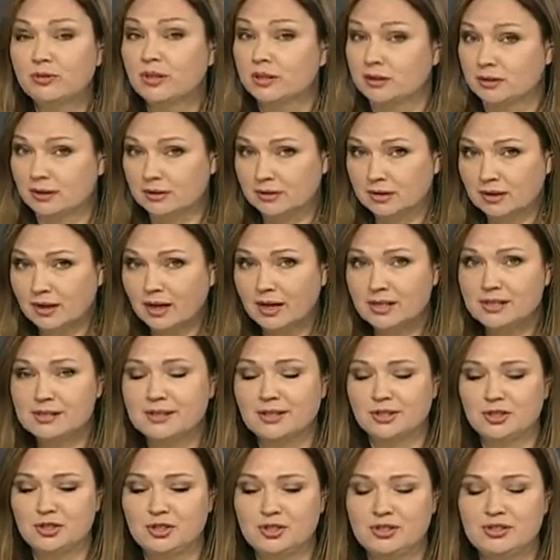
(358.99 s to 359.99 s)
в этот
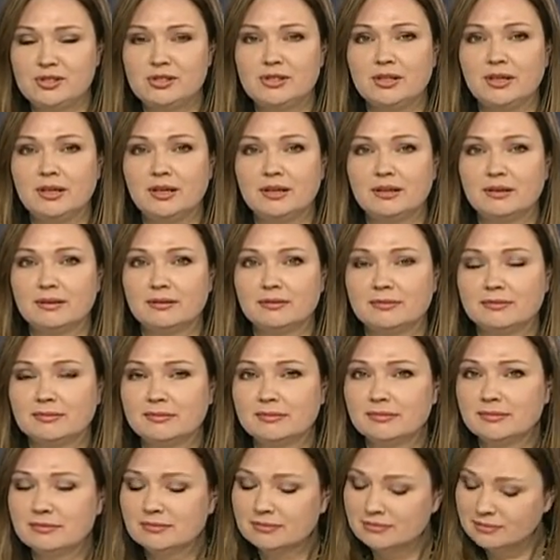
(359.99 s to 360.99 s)
раз очистили
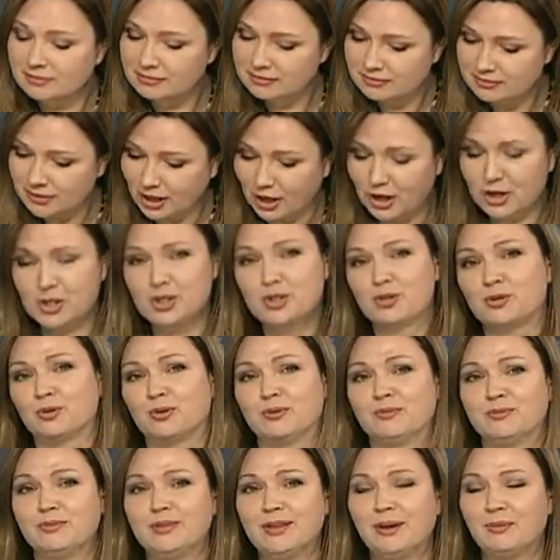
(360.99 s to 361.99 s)

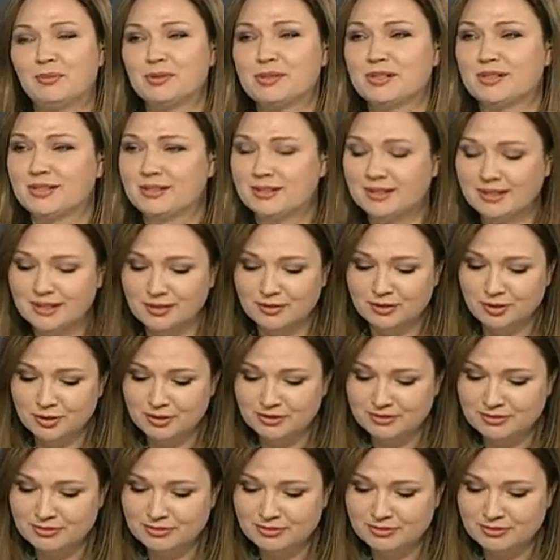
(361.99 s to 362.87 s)
хорошо. Я бы сказала, вот